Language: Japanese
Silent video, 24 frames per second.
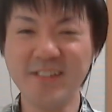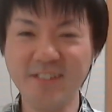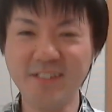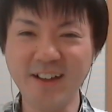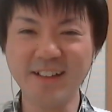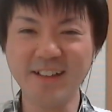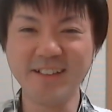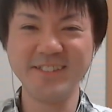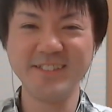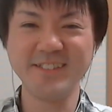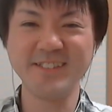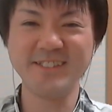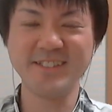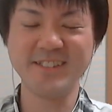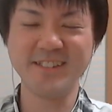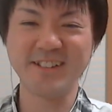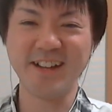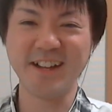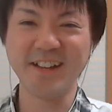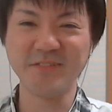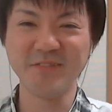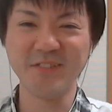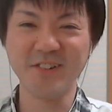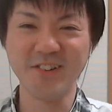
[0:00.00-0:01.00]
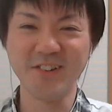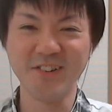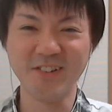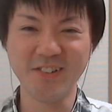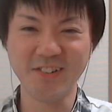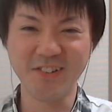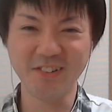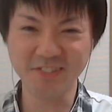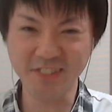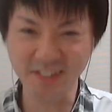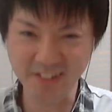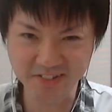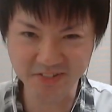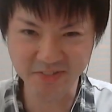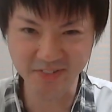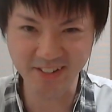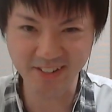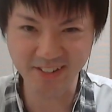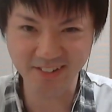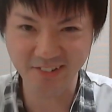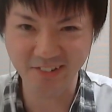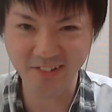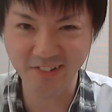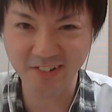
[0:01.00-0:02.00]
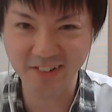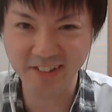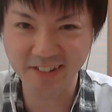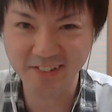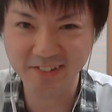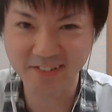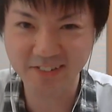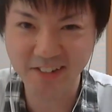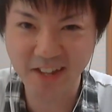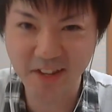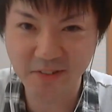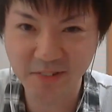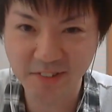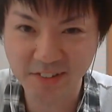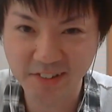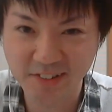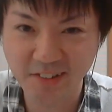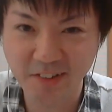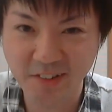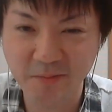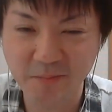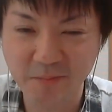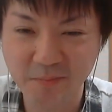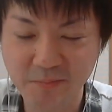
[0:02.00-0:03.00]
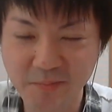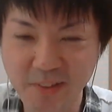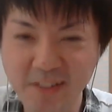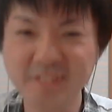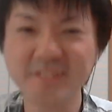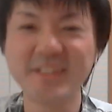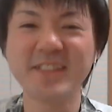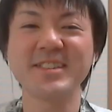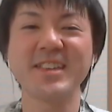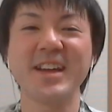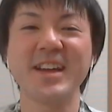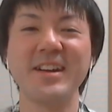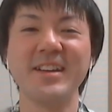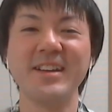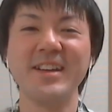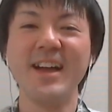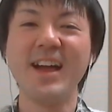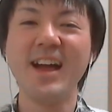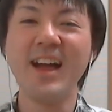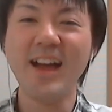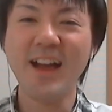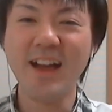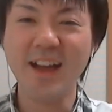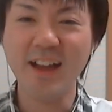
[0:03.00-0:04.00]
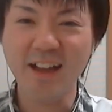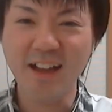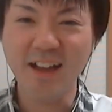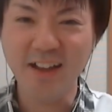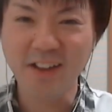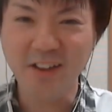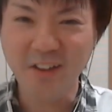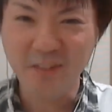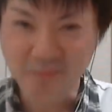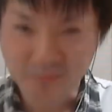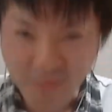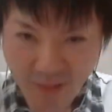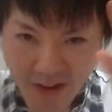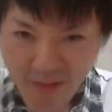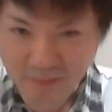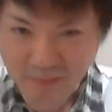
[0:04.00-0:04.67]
は、次回もお楽しみに、心リンクゲームズのベイくんでした。バイ